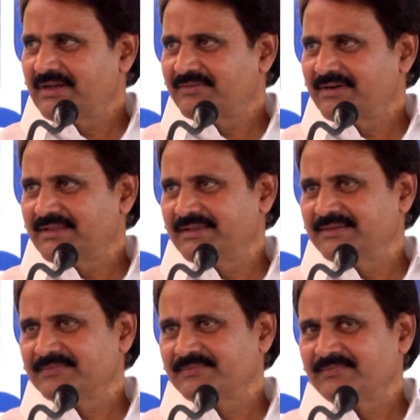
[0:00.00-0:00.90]
అనేటువంటిది
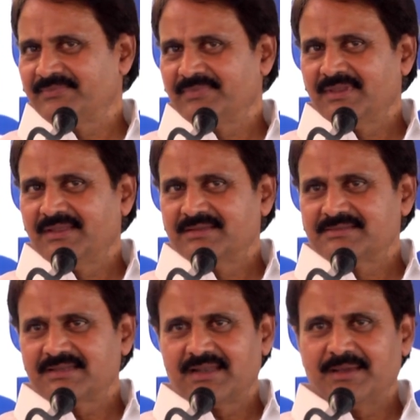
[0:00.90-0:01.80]

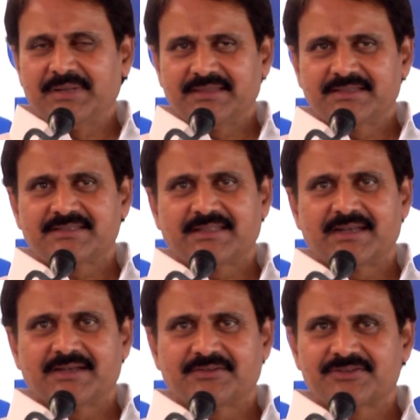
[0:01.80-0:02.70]
చాలా
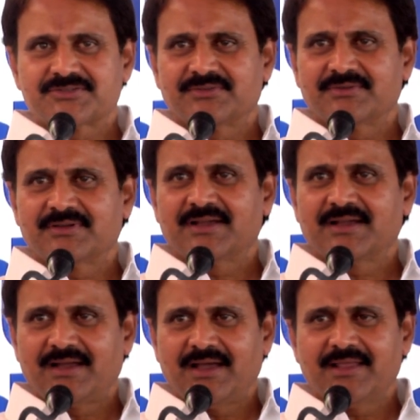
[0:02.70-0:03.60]
అభినందించదగినటువంటి విషయం
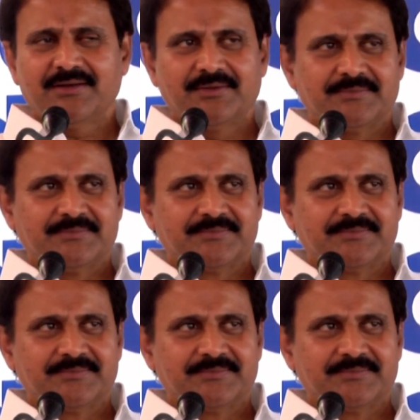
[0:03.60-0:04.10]
కారణం